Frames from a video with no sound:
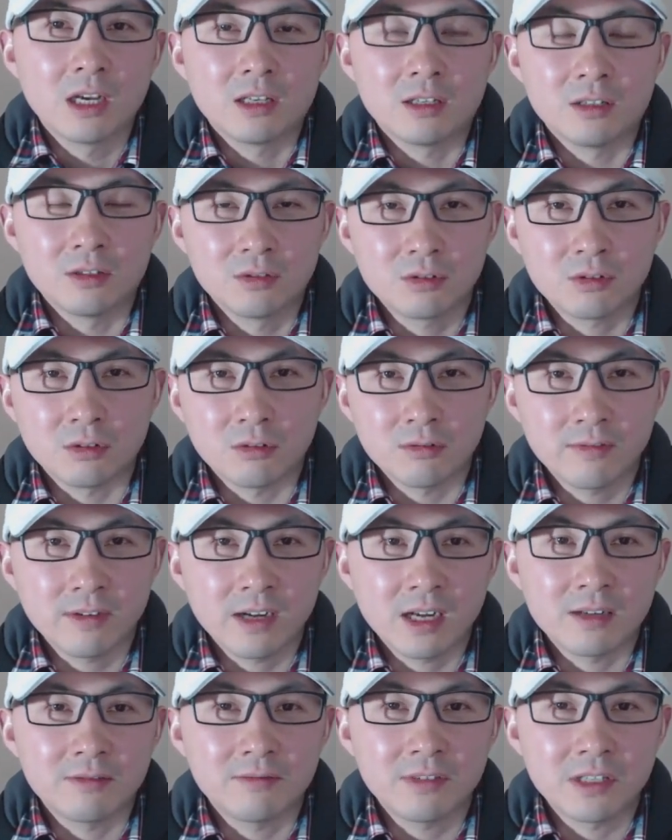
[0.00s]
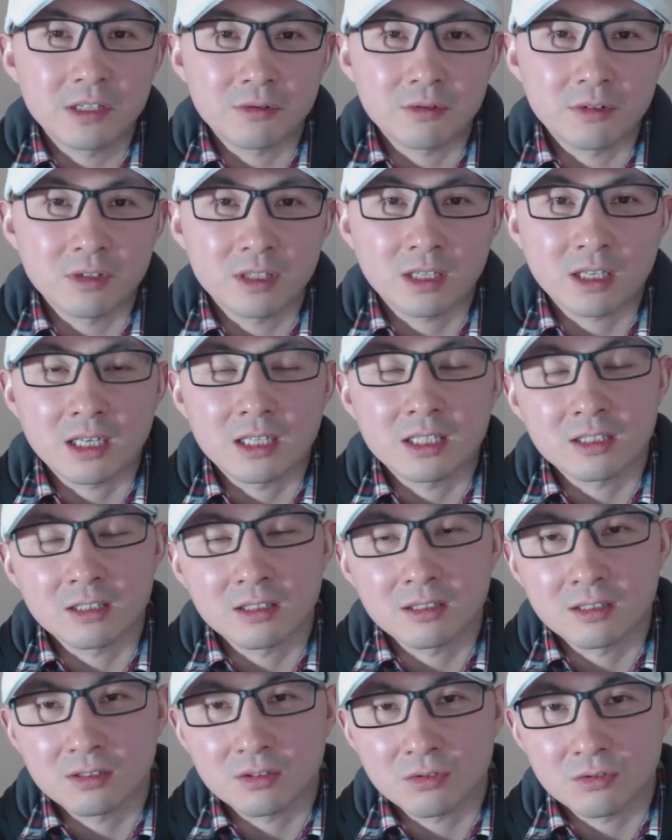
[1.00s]
由从犯未遂改
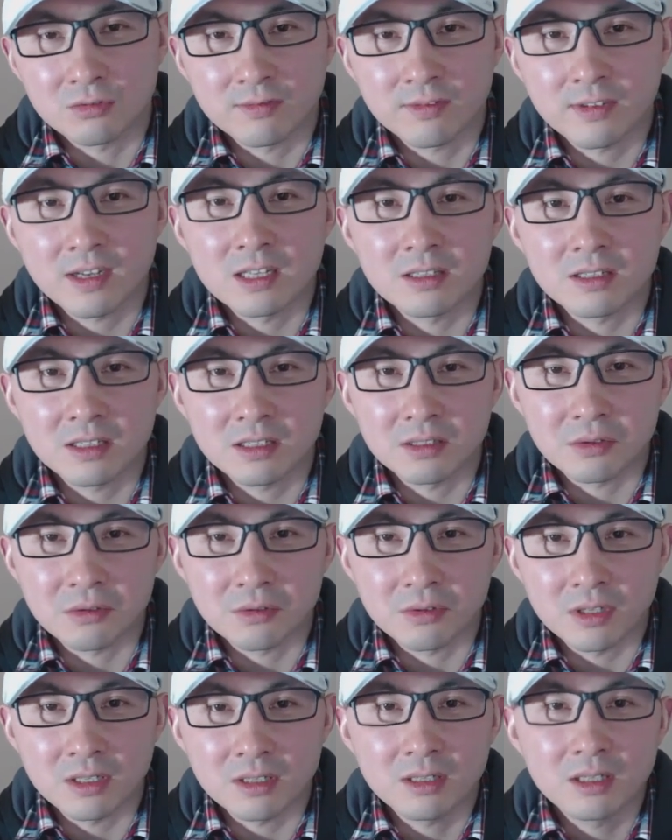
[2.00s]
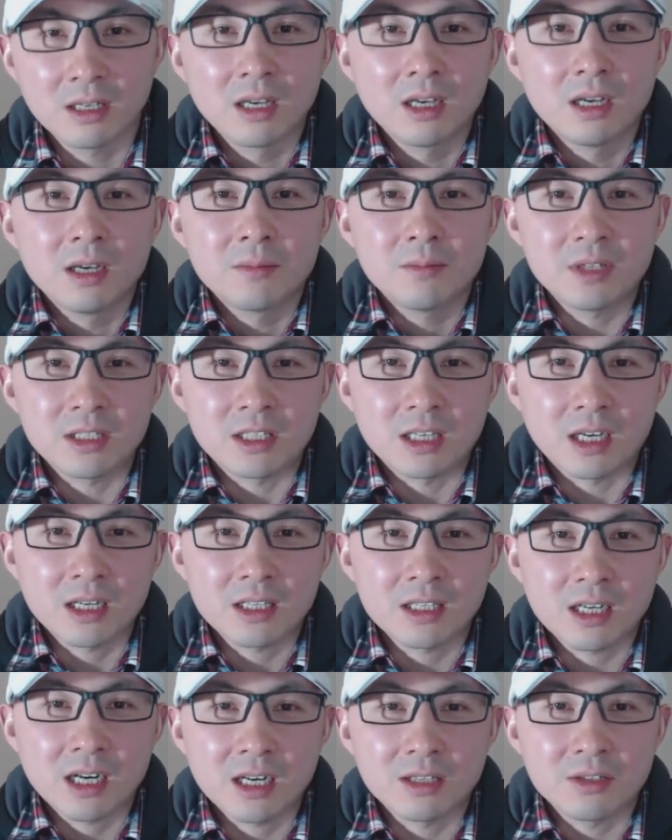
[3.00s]
成了主犯既遂，并且还
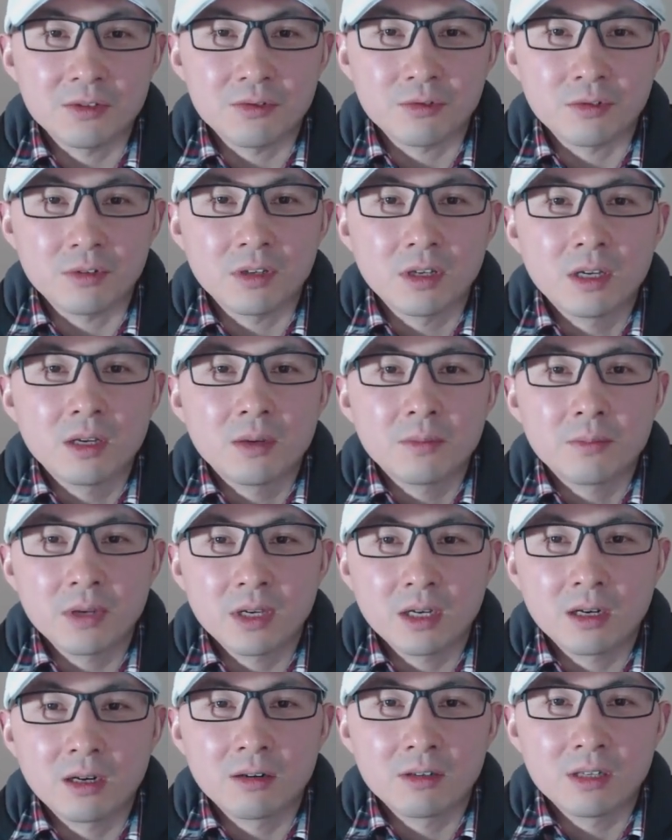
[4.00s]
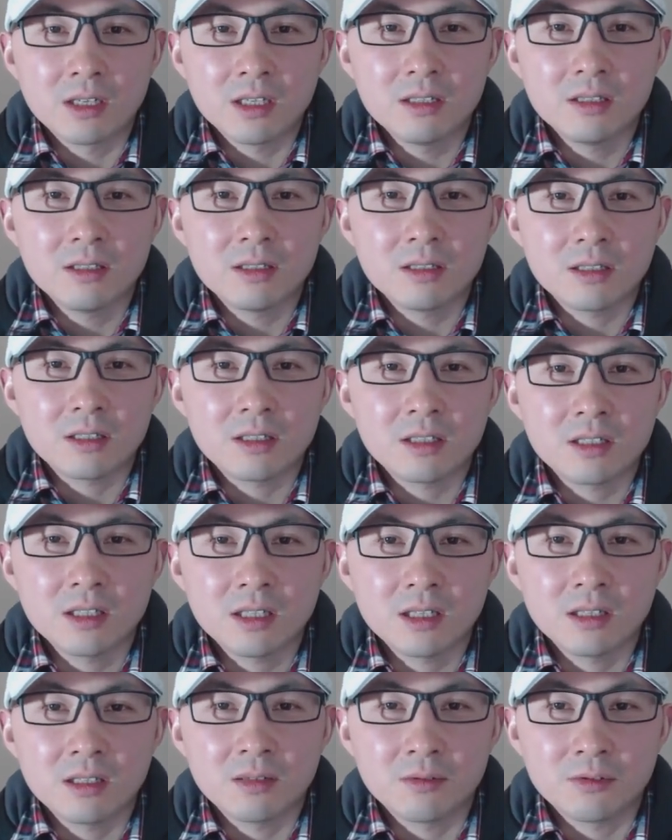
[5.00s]
加了一句：“被告人
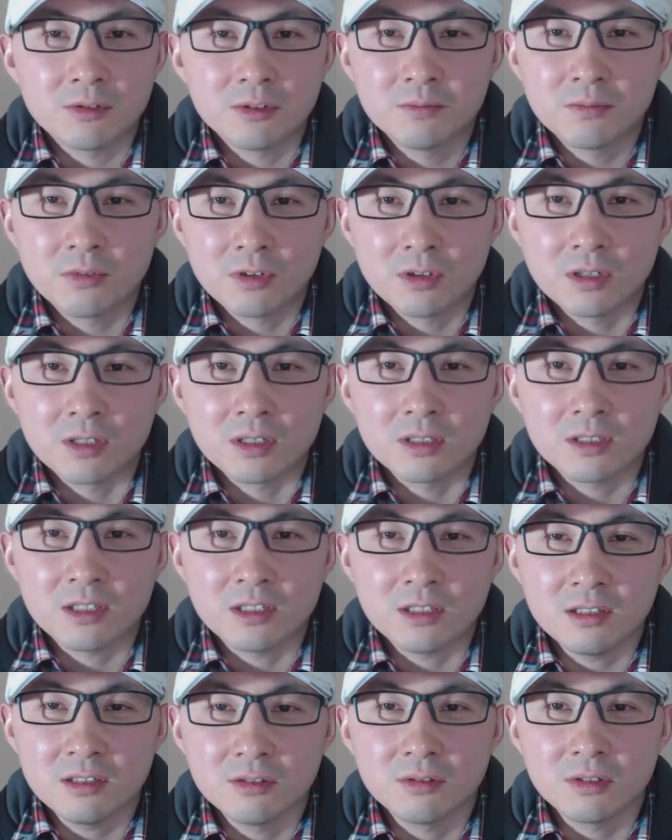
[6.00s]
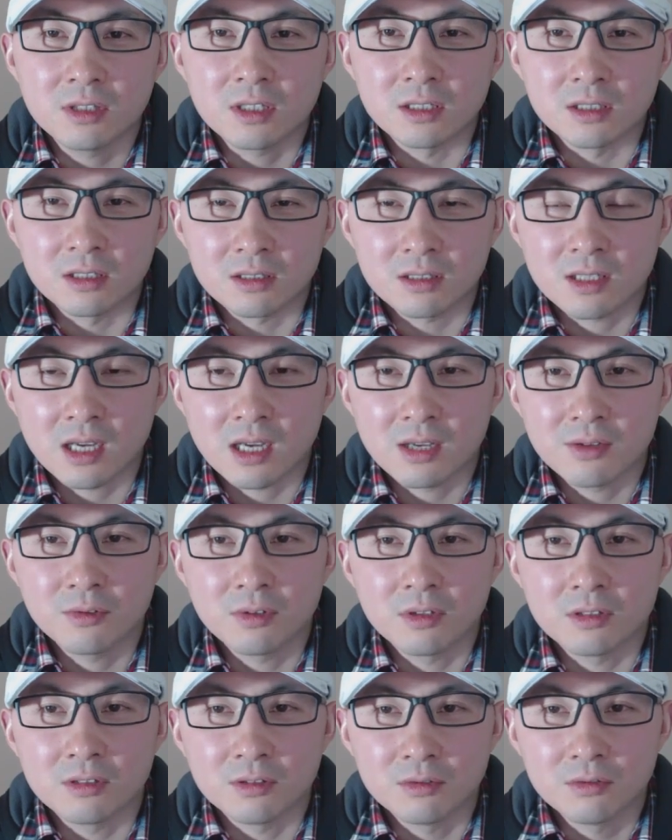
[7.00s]
谢伦伯格极有可能参与
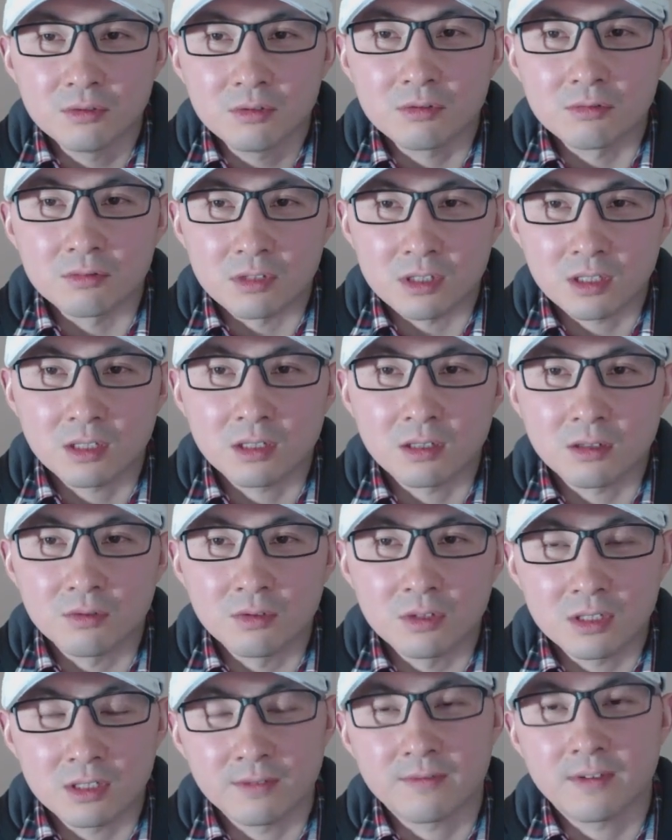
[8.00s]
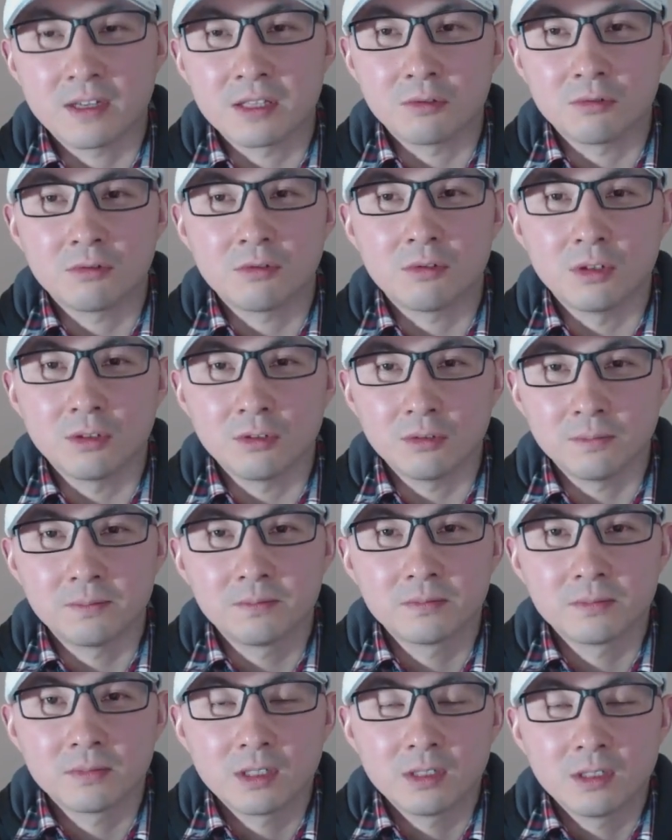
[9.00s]
了有组织的国际贩毒活
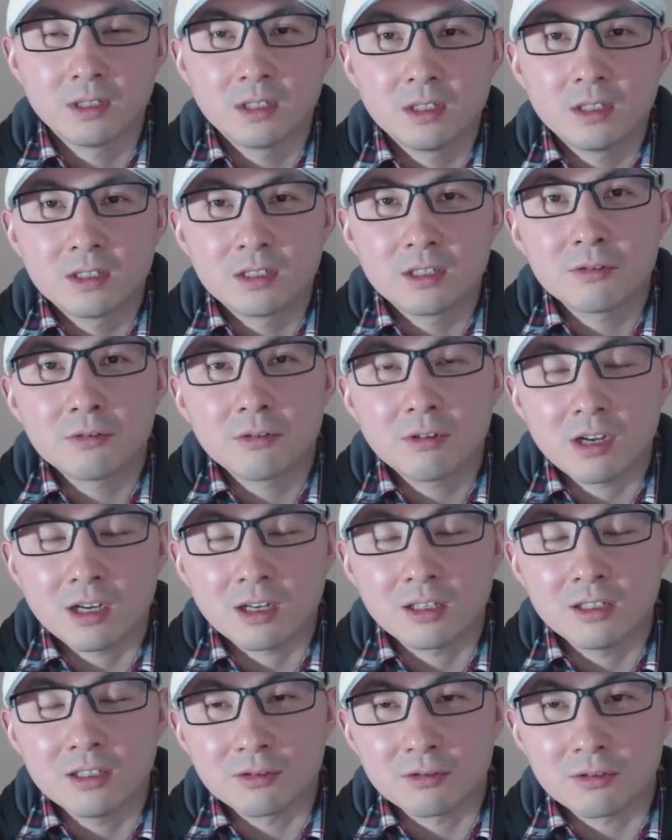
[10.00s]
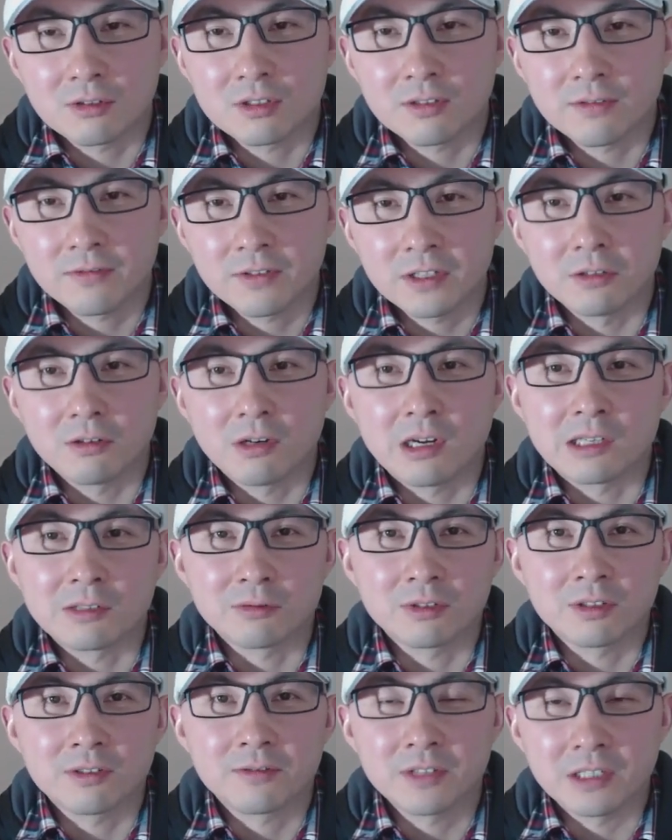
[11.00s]
动。”这句话可以说是废话
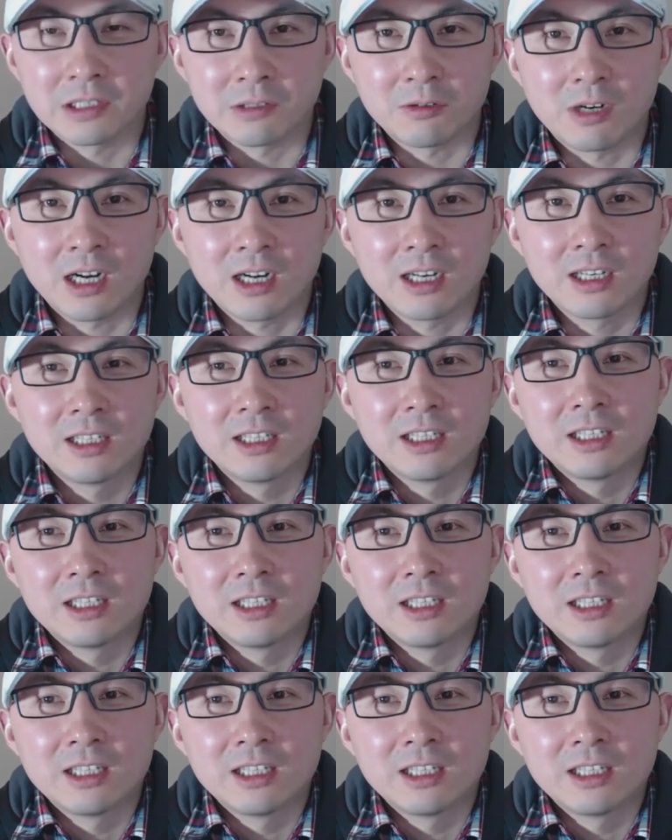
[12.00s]
中的废话。